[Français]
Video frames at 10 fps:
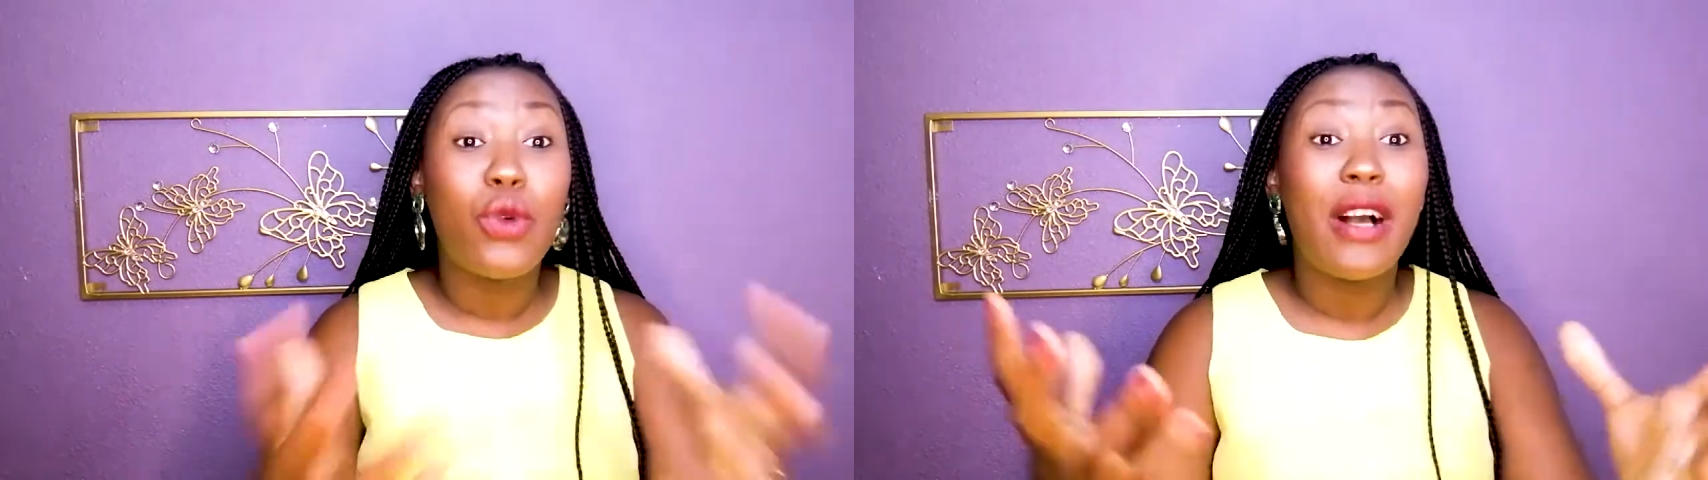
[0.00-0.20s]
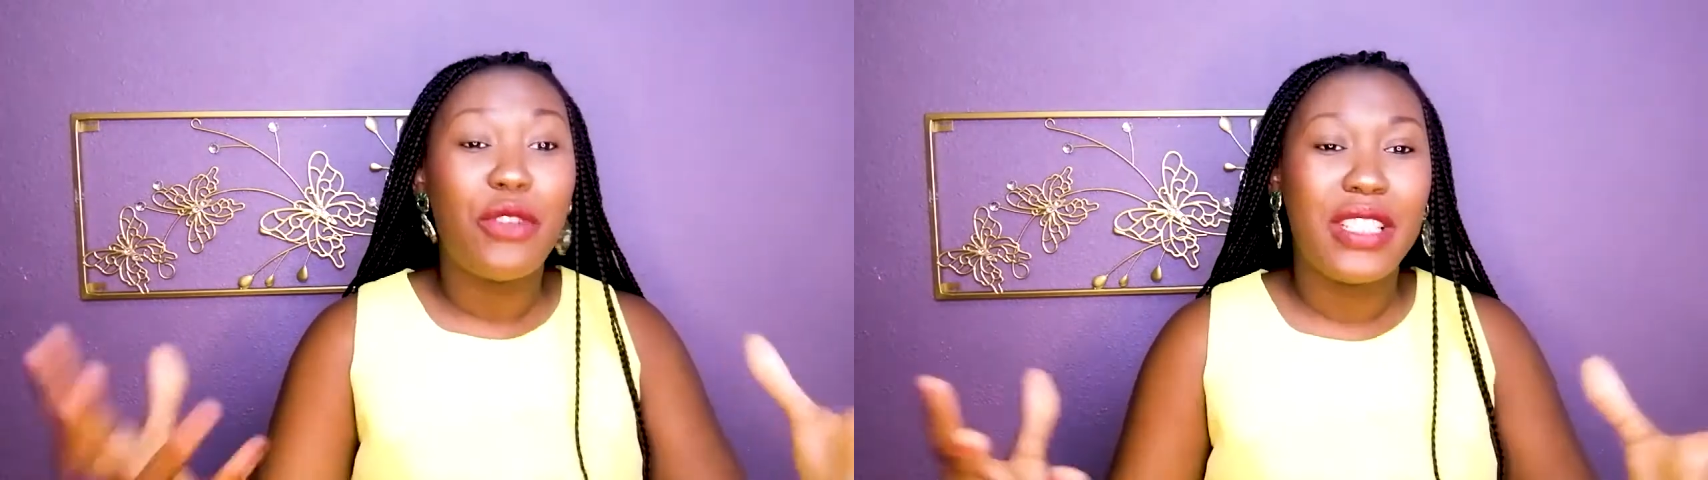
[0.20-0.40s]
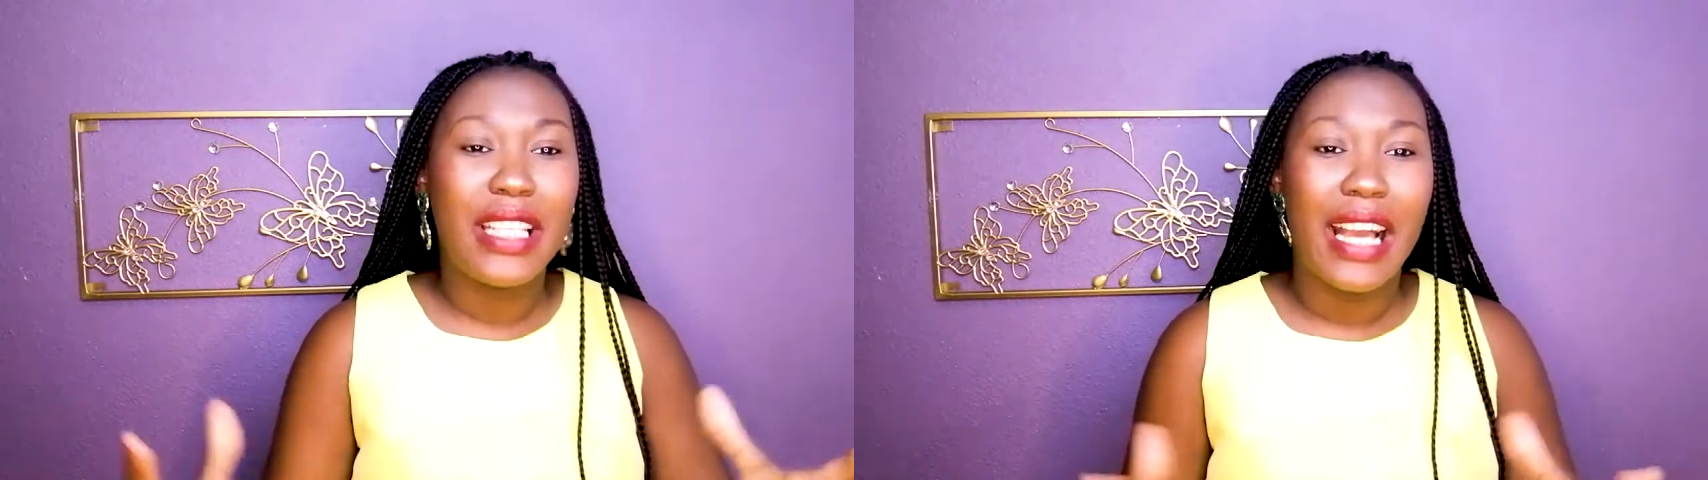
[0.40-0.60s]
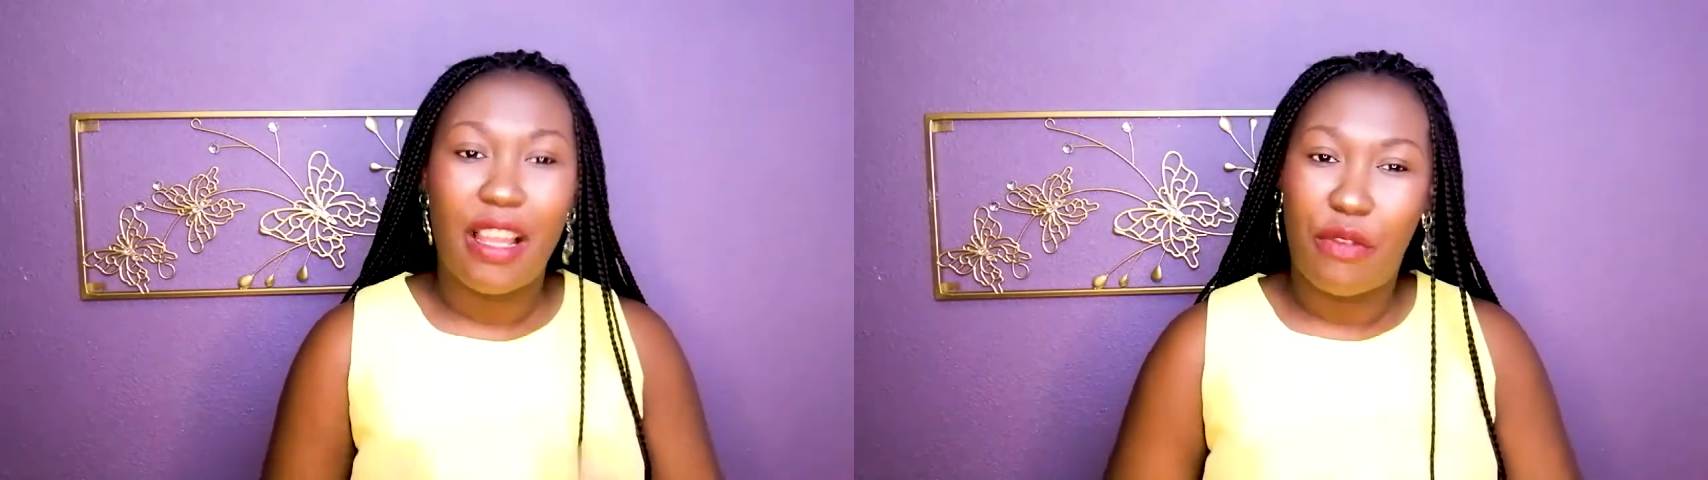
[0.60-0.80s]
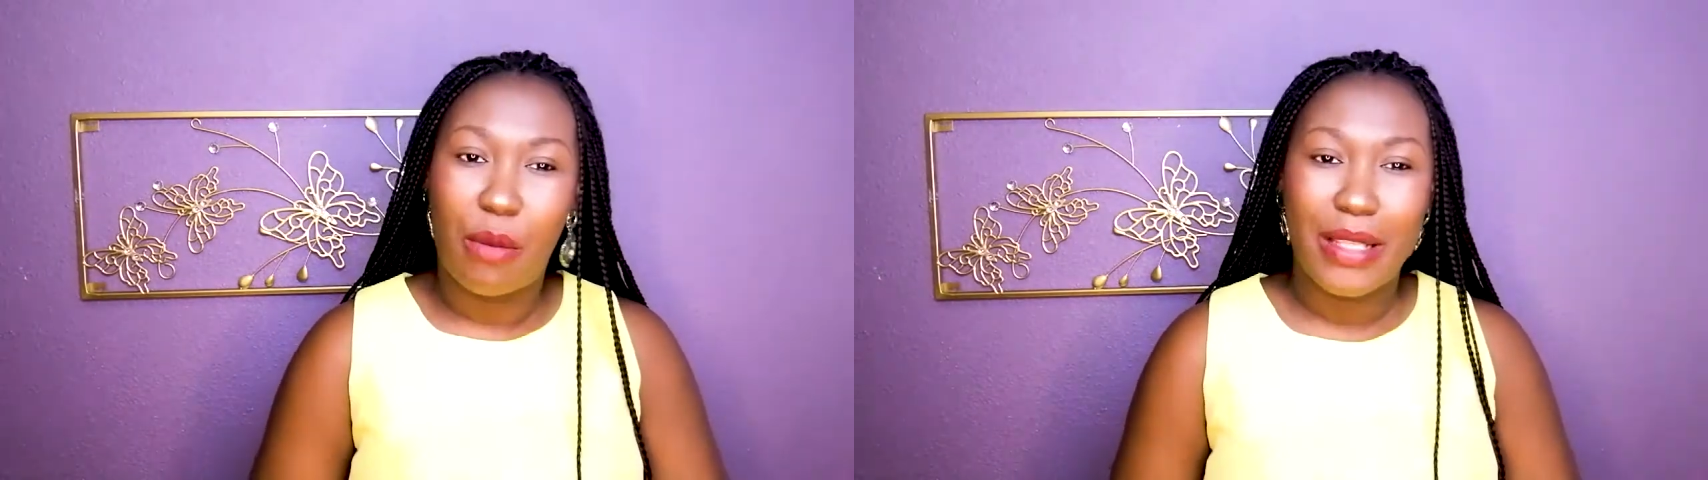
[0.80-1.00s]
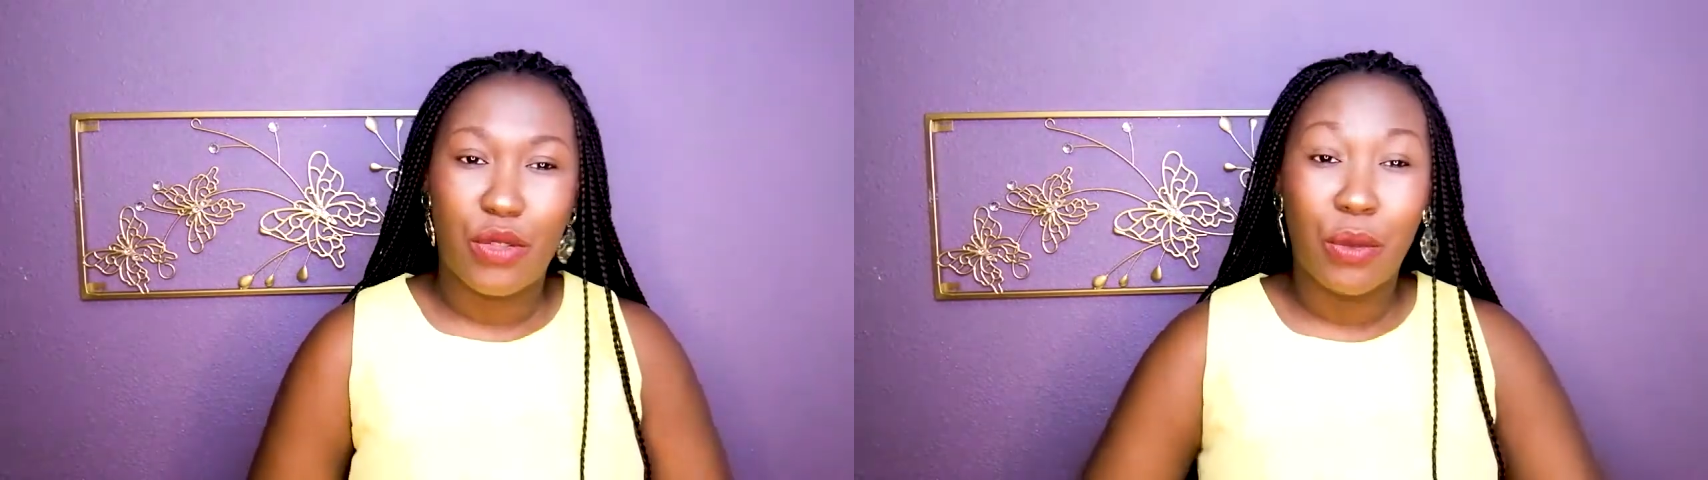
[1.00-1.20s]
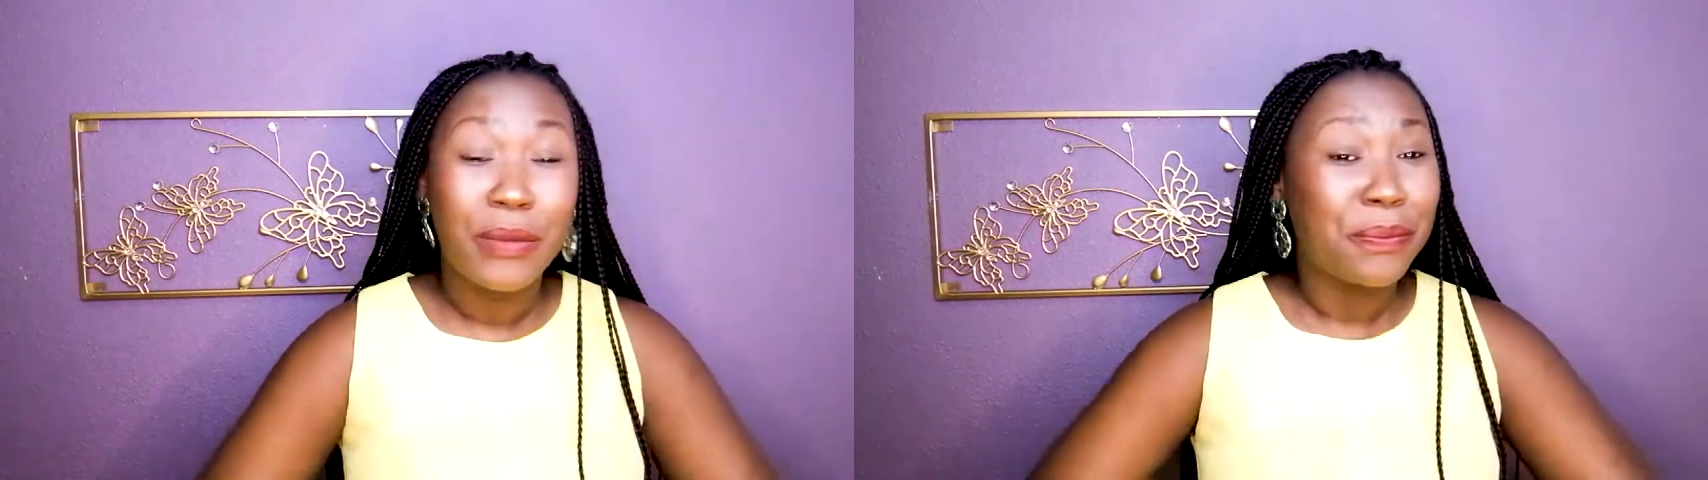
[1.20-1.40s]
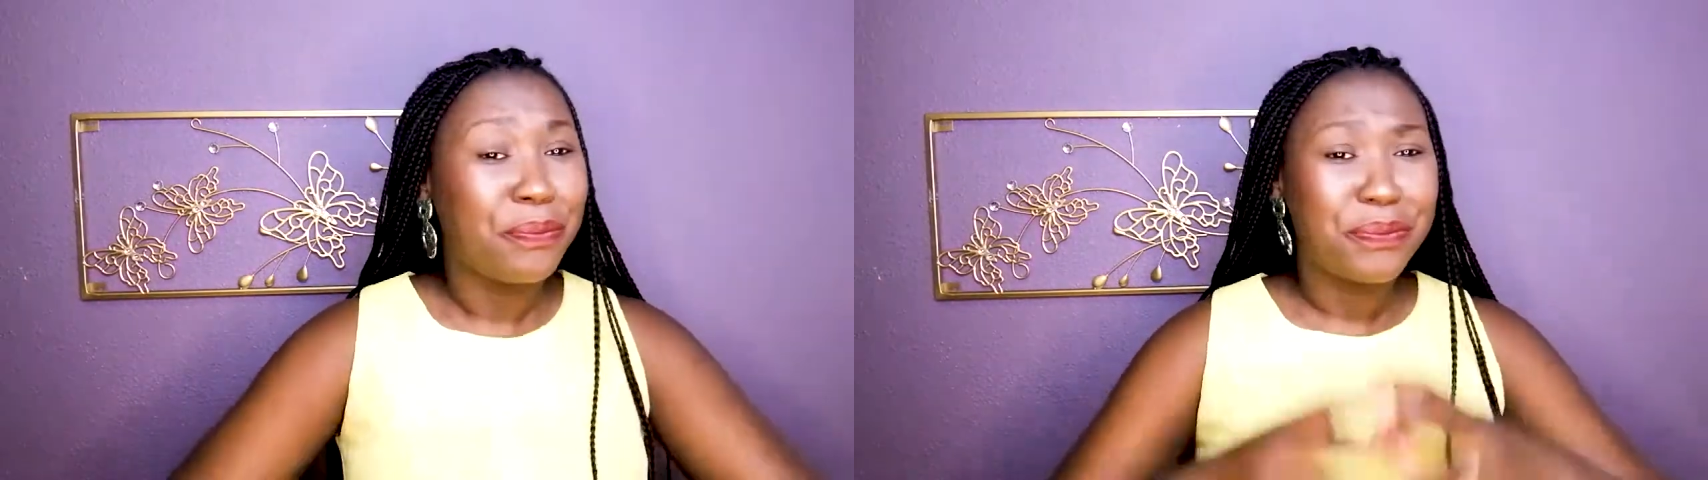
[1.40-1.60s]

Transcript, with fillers: dois venir à la formation